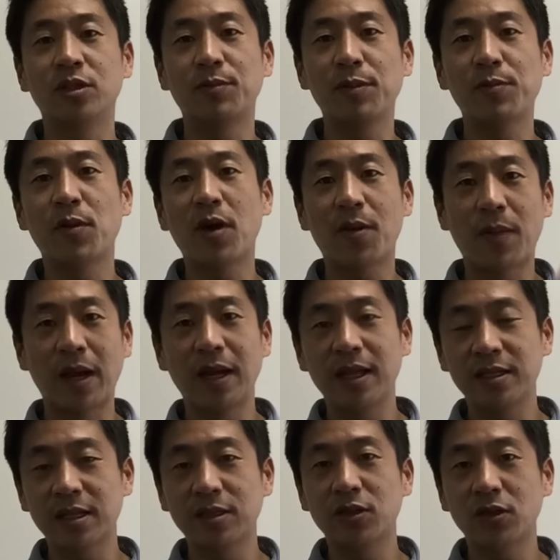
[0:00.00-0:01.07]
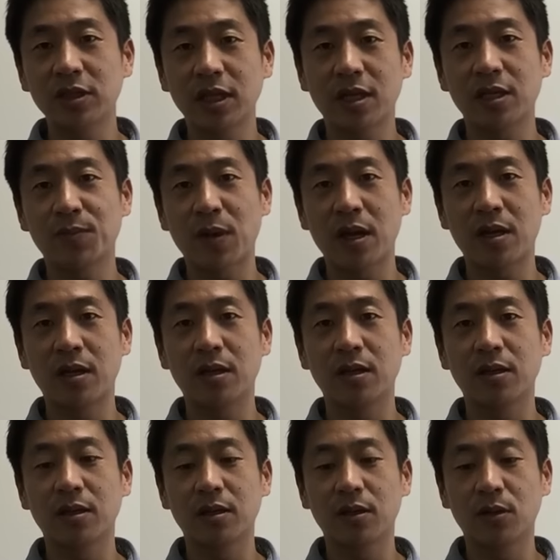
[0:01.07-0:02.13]
1 1번가 말레이시아는 현재까지
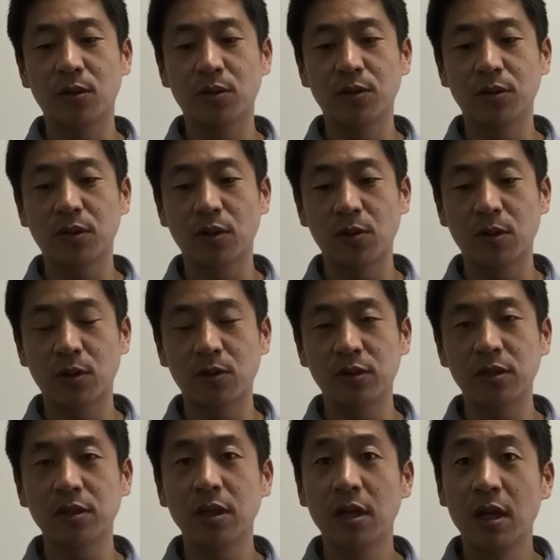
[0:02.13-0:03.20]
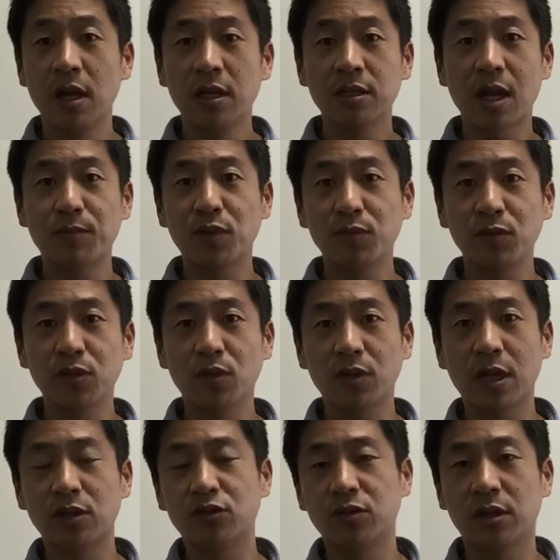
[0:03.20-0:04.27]
파악한 결론, 결과로는 상품 등록
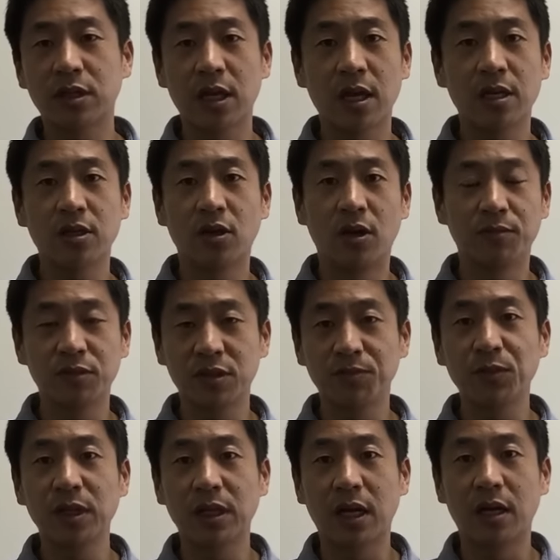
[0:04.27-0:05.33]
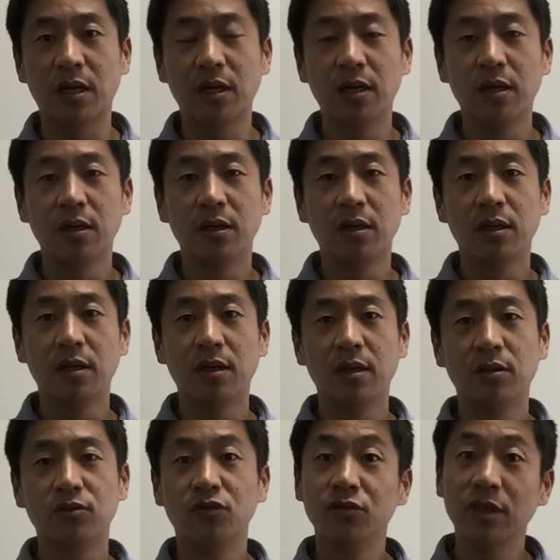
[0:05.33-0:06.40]
개수가 제한이 없습니다.
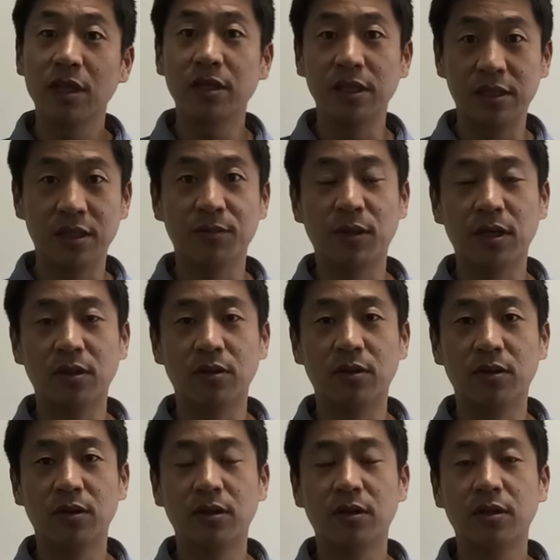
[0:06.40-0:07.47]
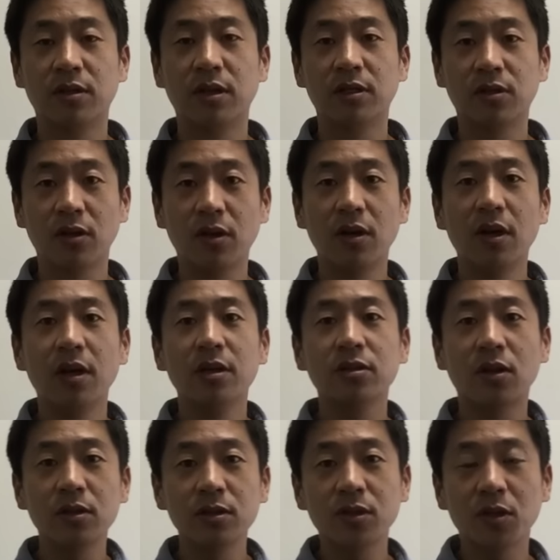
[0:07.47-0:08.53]
국내는 있지만요. 그래서
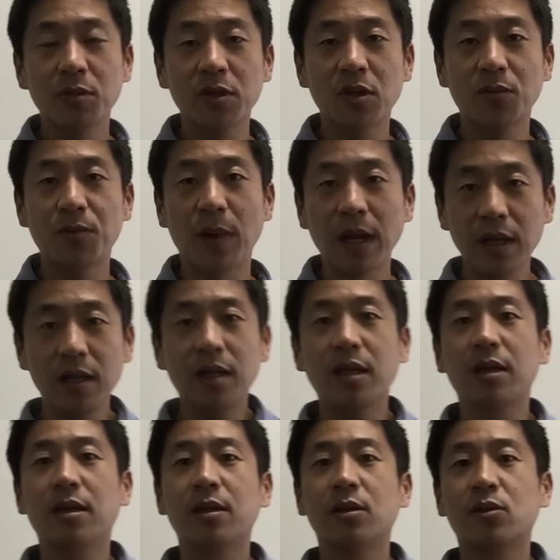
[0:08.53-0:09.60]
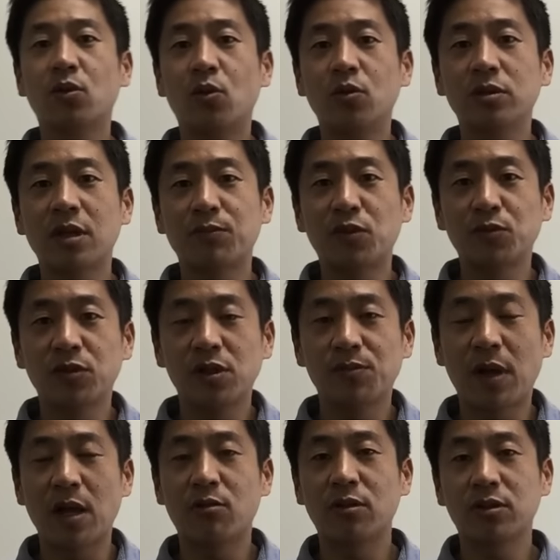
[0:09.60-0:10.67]
선점에서 빨리 좋은 상품들을
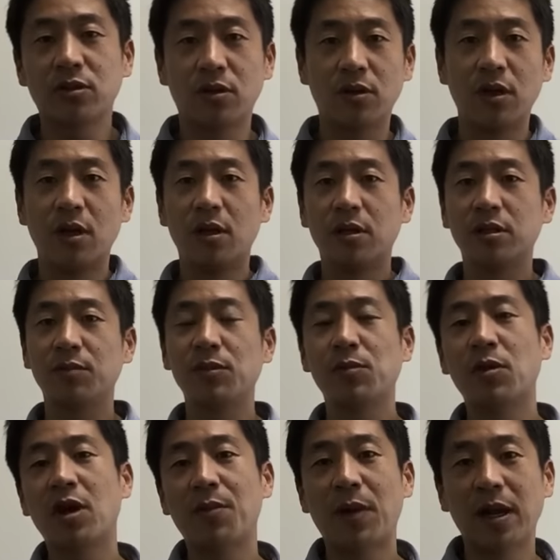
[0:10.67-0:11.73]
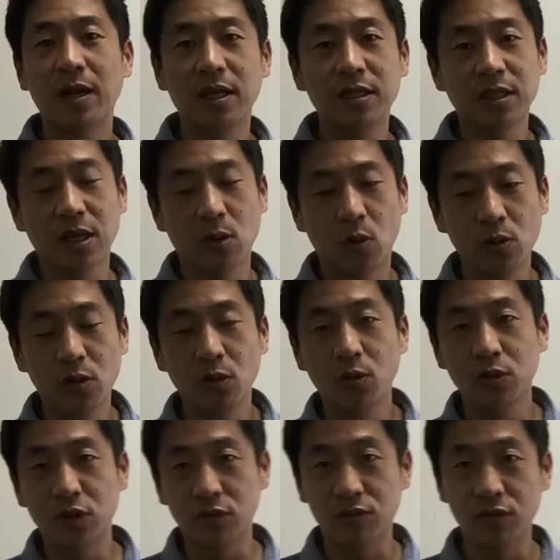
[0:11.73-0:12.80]
발굴해서 1 1번가 말레이시아에
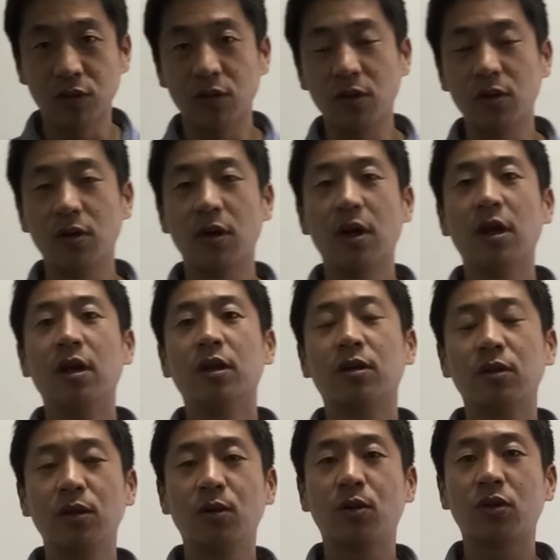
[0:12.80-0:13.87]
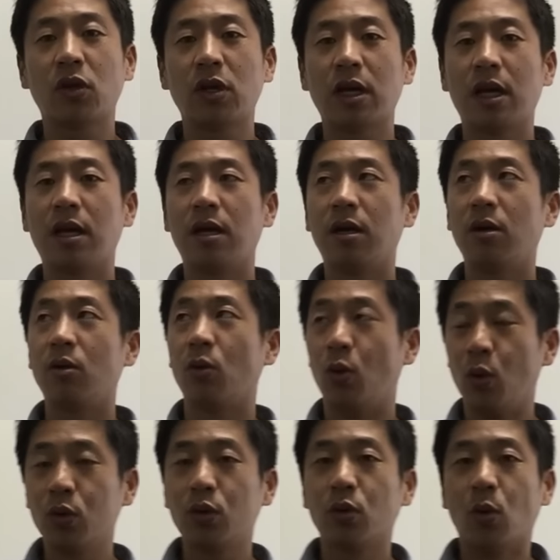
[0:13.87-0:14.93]
올려놓으시고요. 그리고 저희가
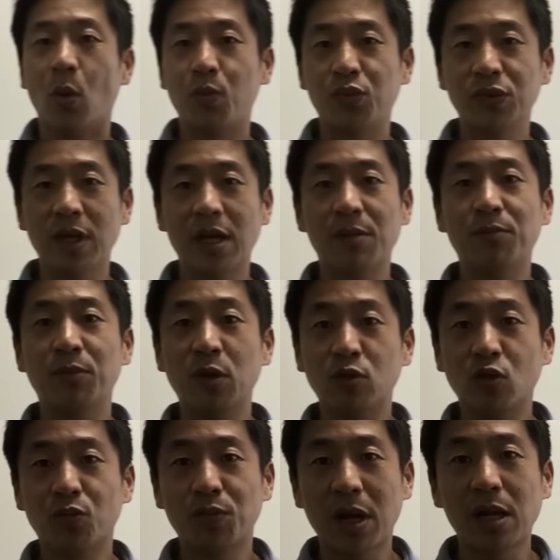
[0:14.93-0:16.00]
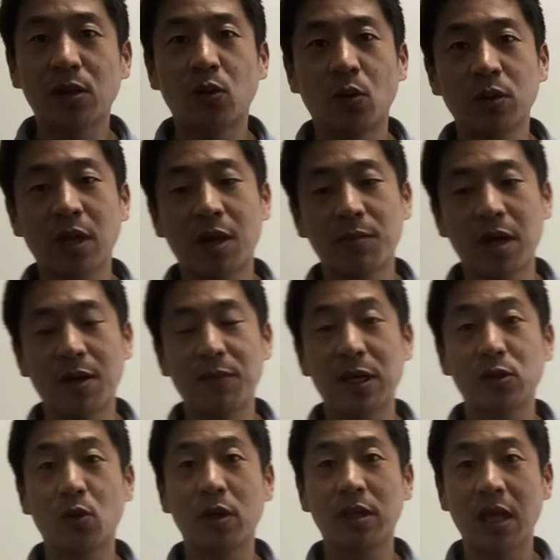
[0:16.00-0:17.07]
곧 오픈할 미국발 동남아
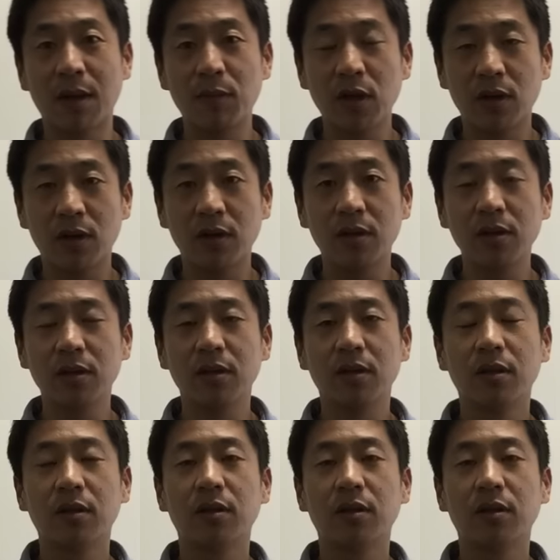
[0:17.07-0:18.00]
배송이 되면